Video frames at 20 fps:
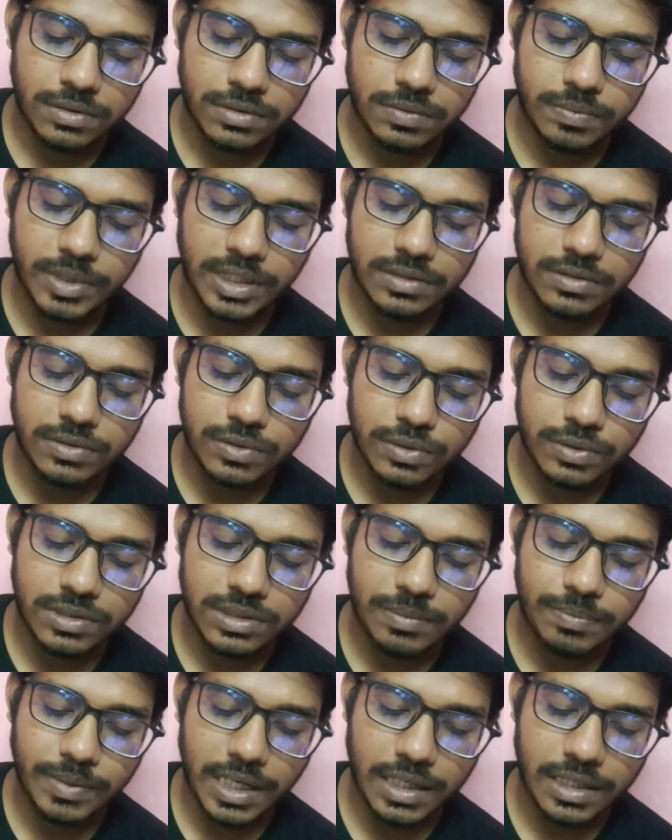উপার্জন
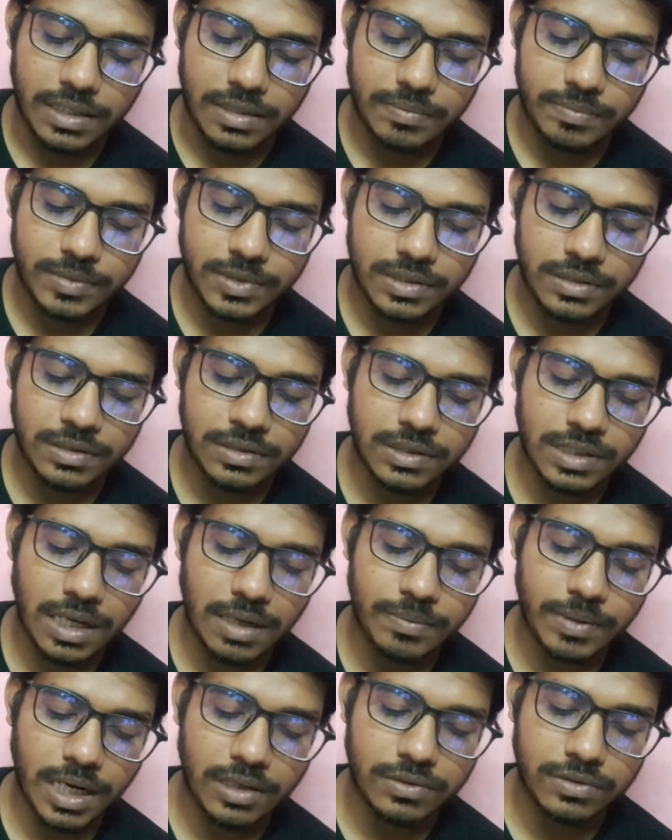করতে পারে তা
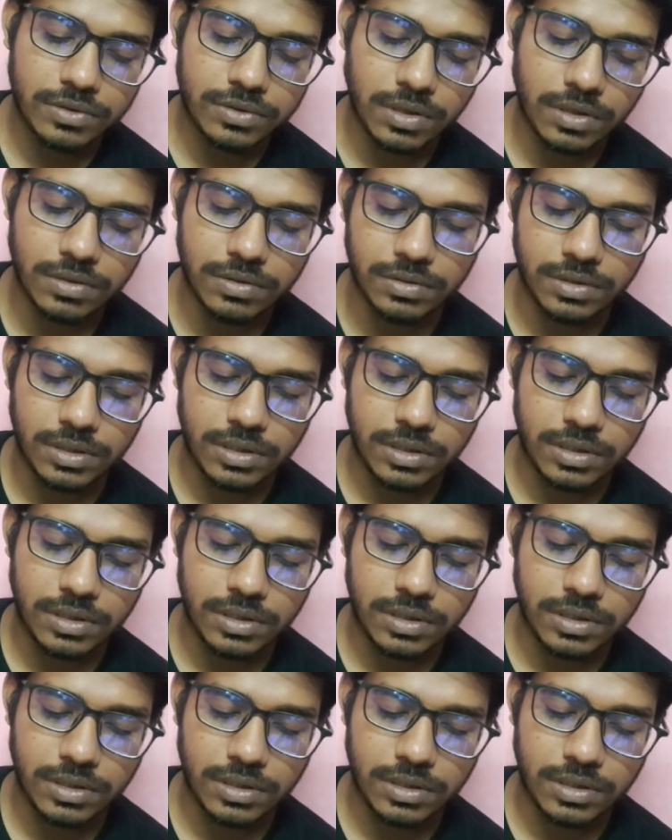বাড়ানো সহ